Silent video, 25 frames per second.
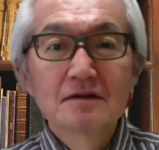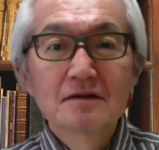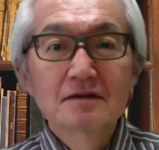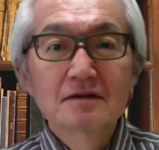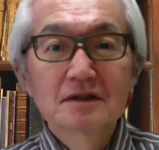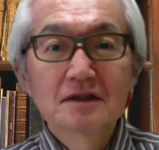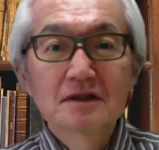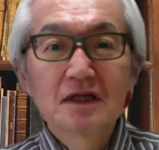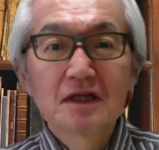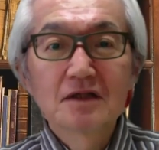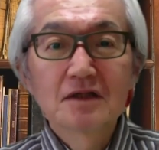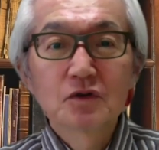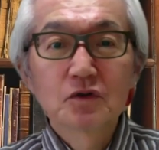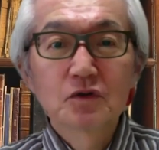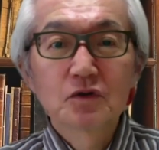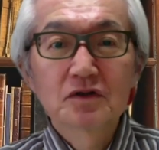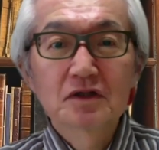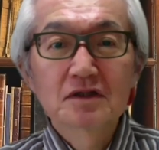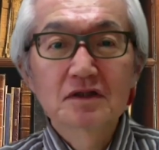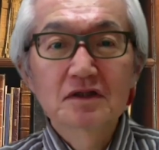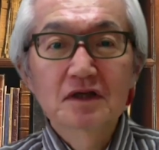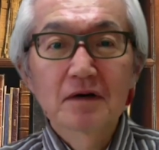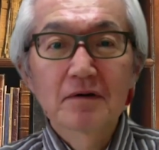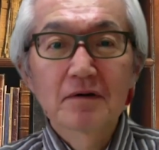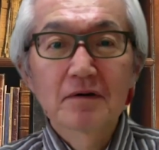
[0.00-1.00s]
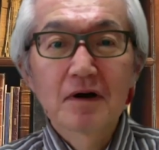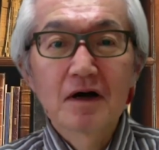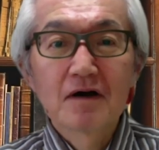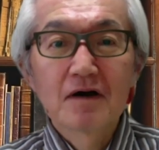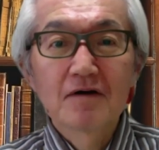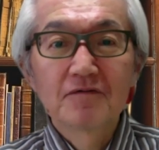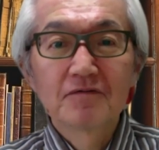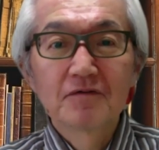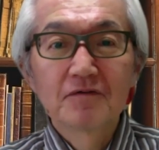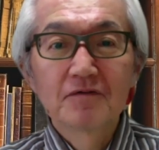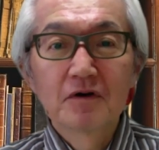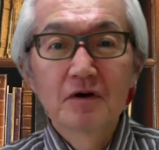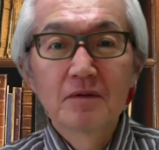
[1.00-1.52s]
好きな小説家は
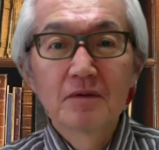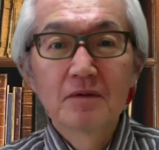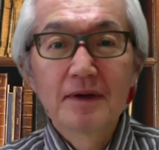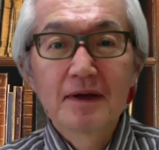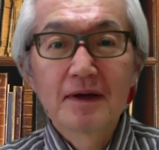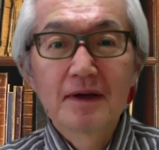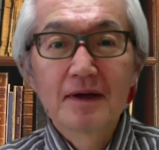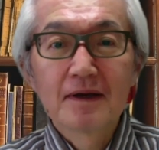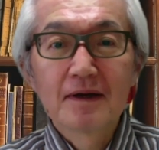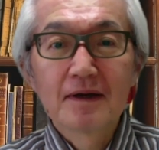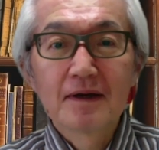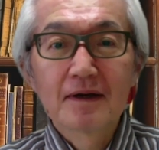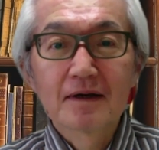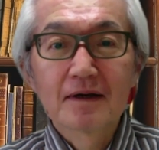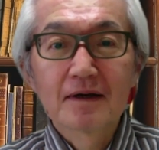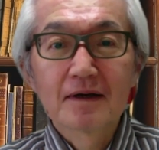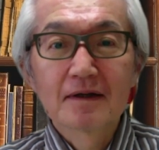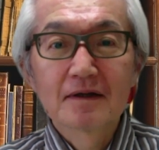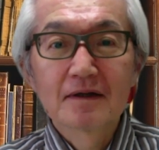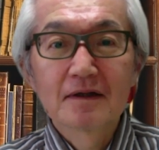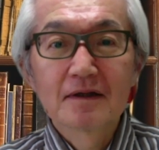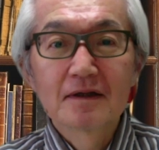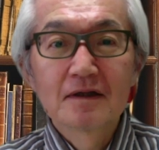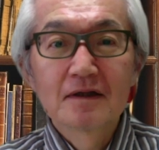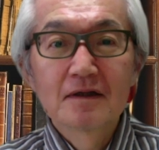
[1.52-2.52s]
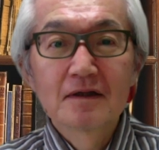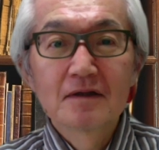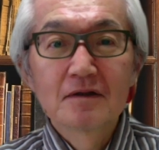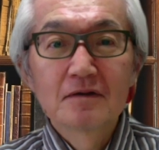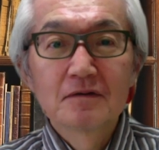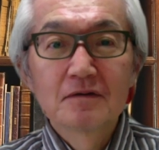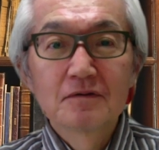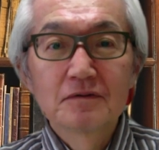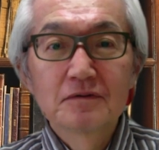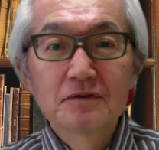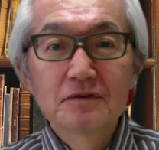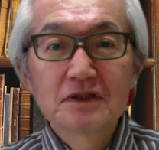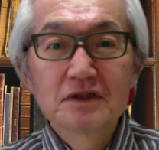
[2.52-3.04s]
ロベール、
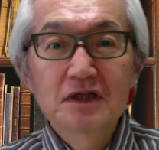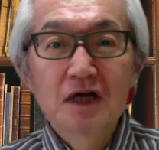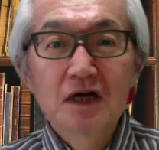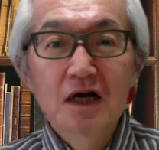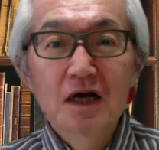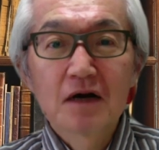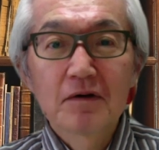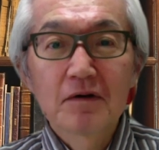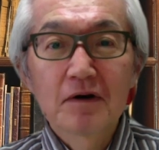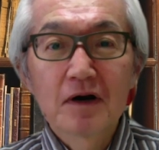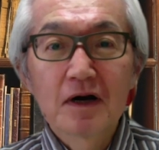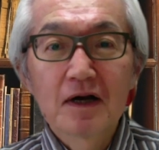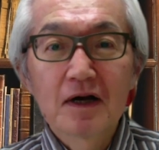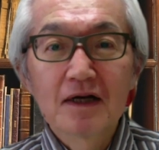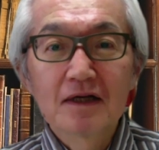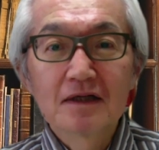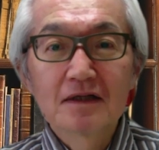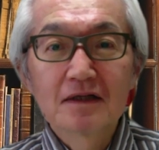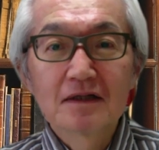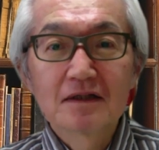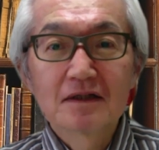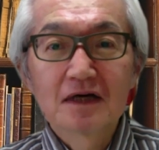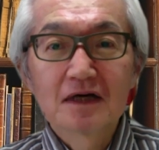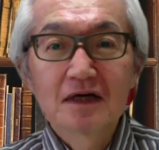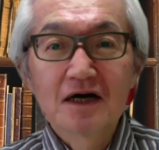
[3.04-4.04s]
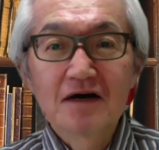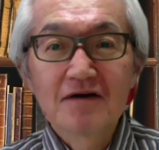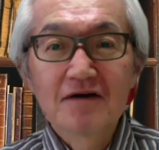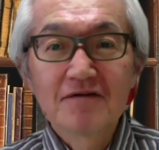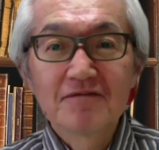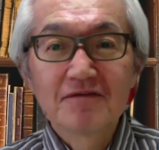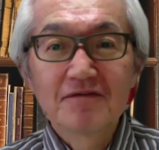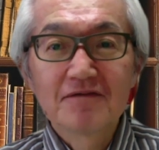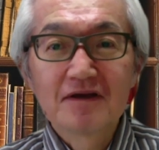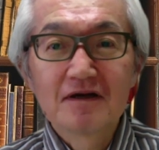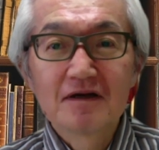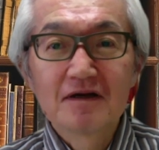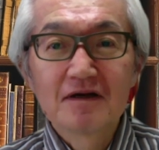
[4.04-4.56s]
風刺画家は
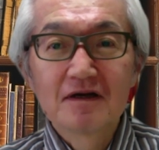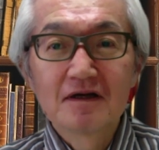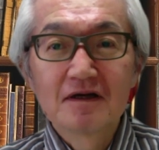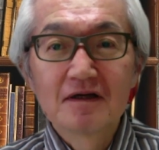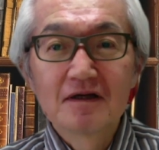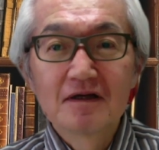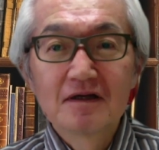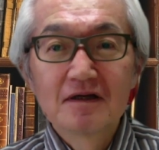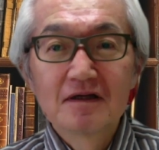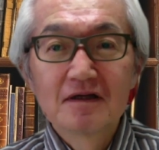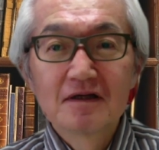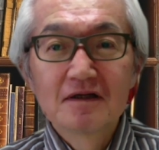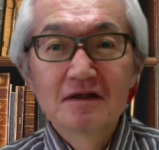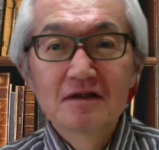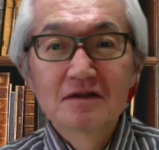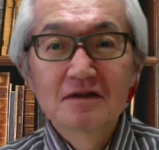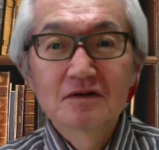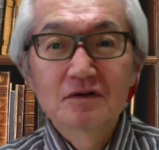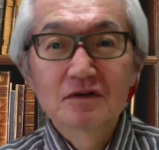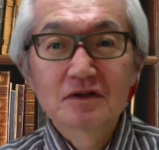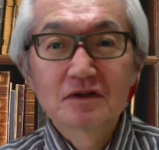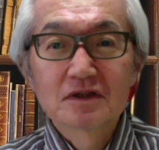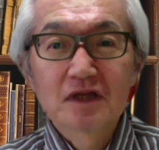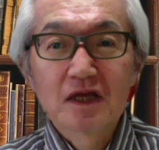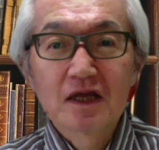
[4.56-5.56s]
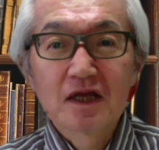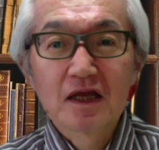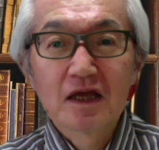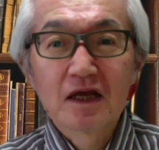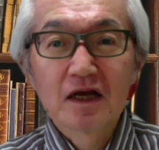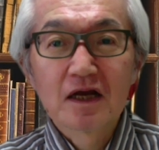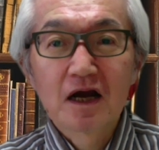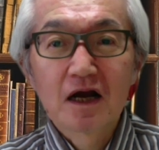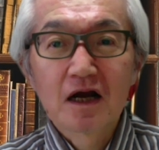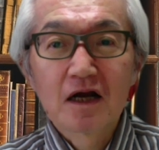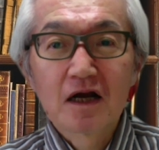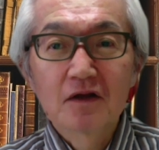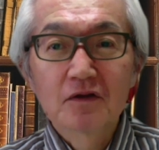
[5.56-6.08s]
ガガンビール、そして映
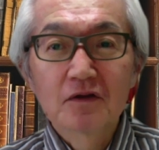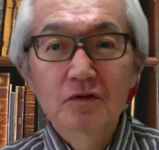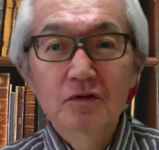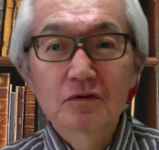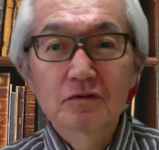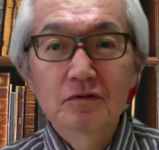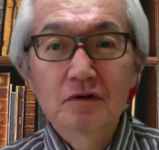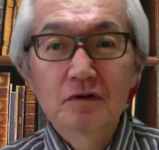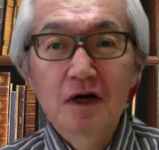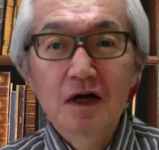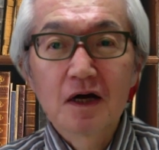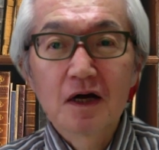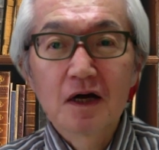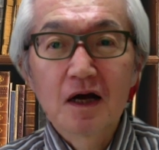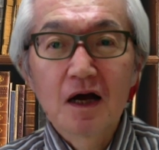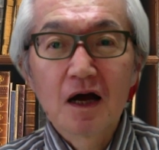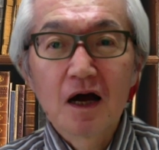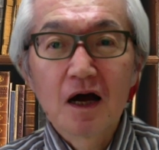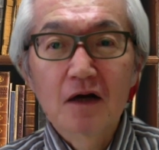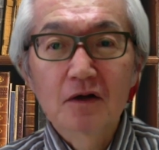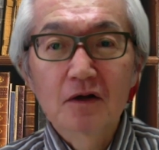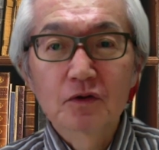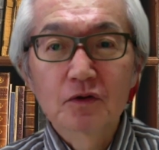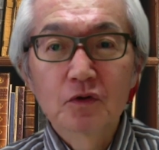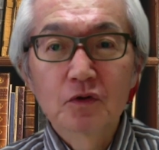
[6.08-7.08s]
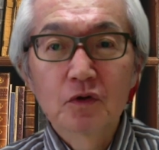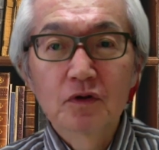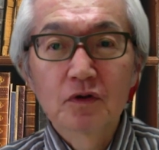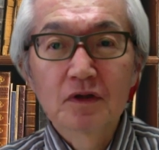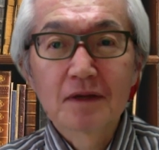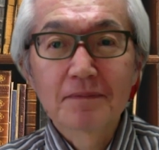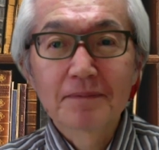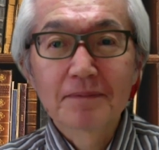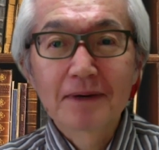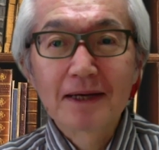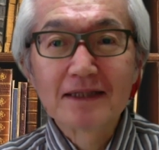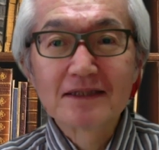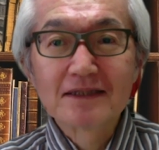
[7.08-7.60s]
画監督はアルノー・デ・プレ